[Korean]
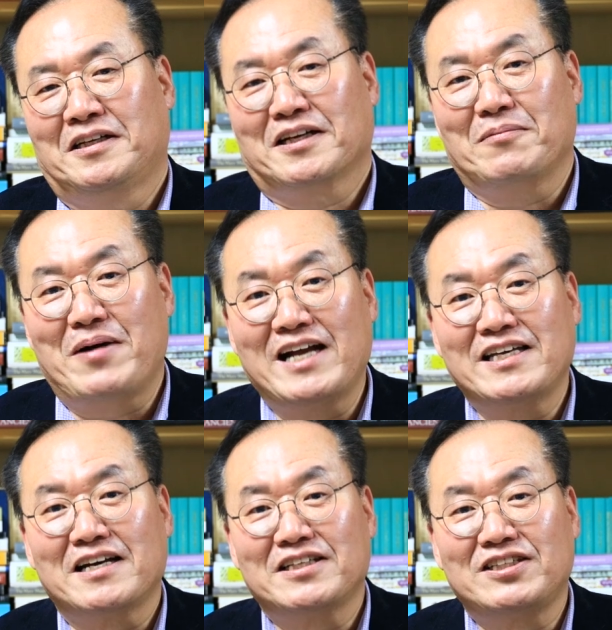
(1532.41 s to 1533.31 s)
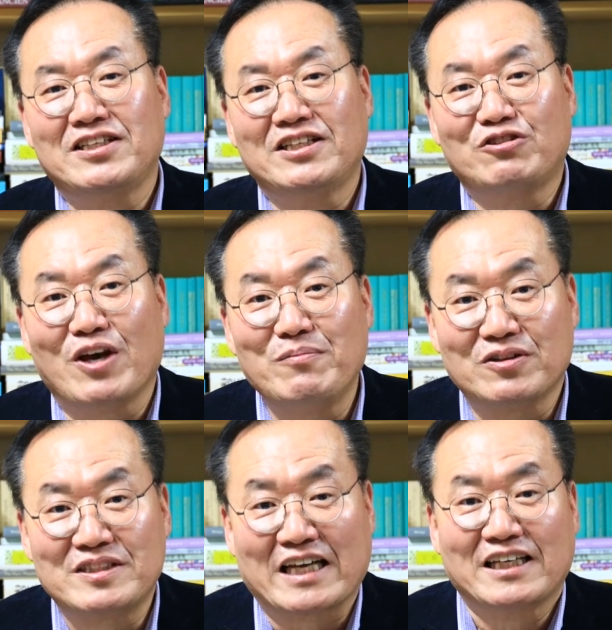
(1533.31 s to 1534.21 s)
그러니까 만약 시인이
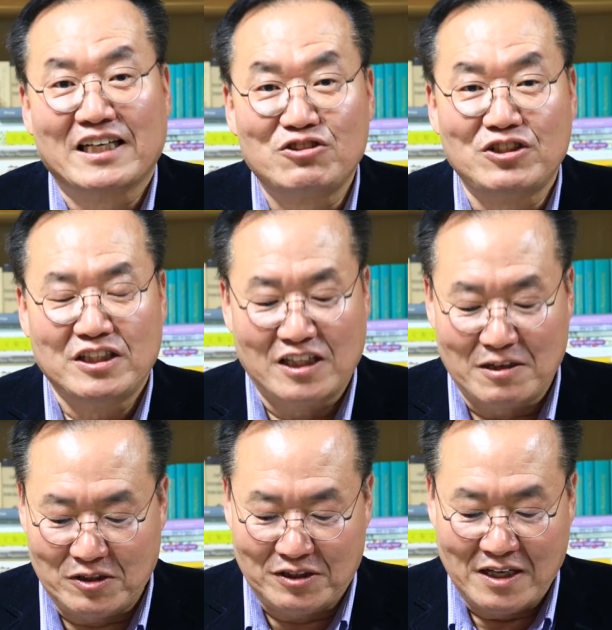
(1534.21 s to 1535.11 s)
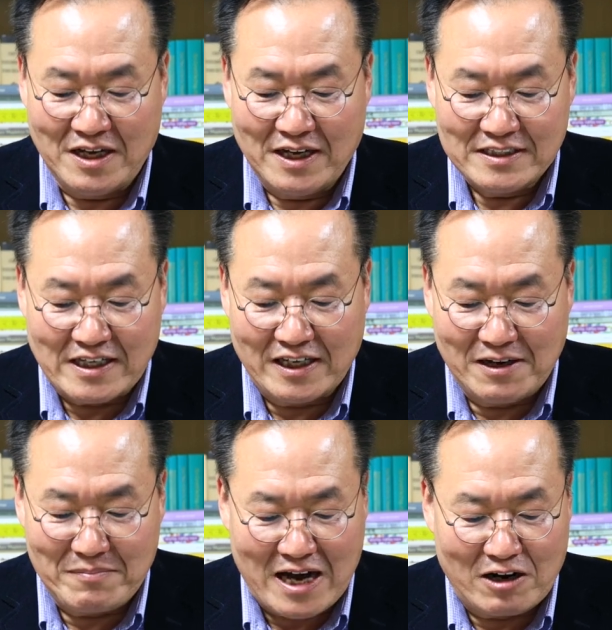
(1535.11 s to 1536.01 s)
되면 자기가 시인이라면은
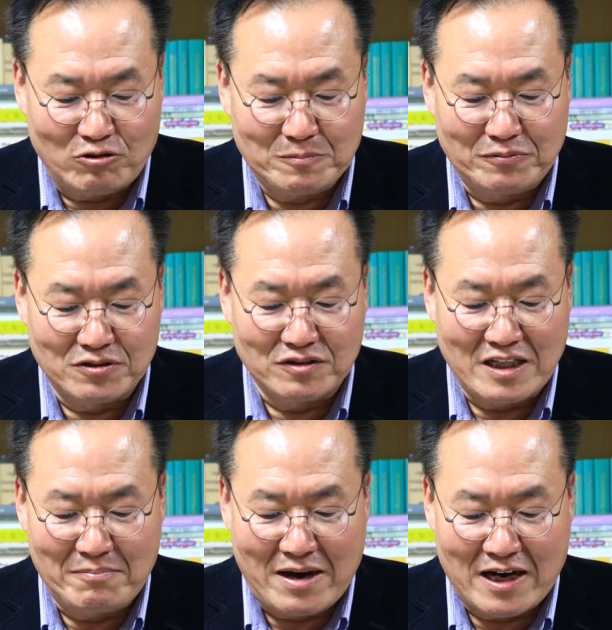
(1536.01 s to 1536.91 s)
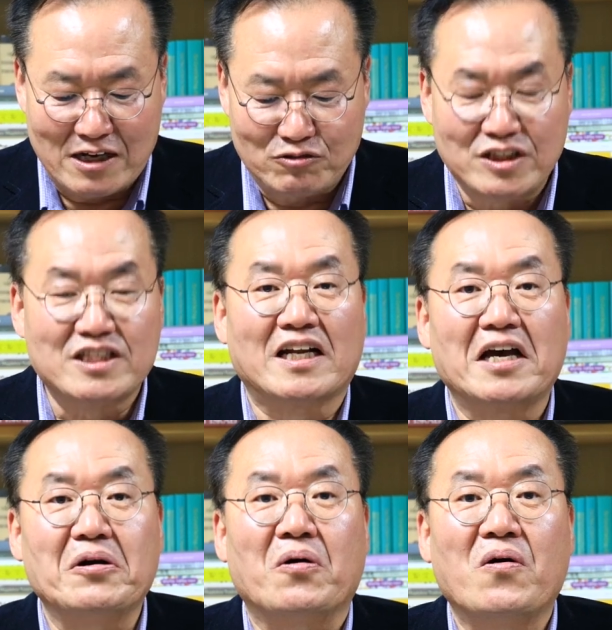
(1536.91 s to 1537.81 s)
자기가 말하고 싶은 것은 다 말할 수
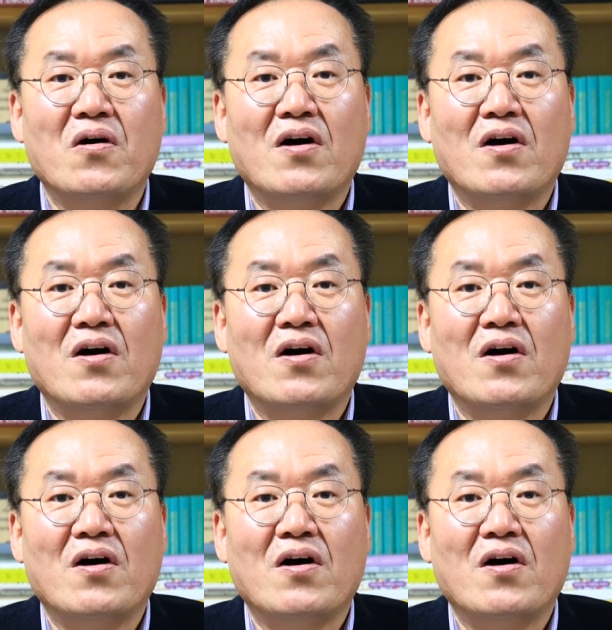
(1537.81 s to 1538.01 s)
있잖아요.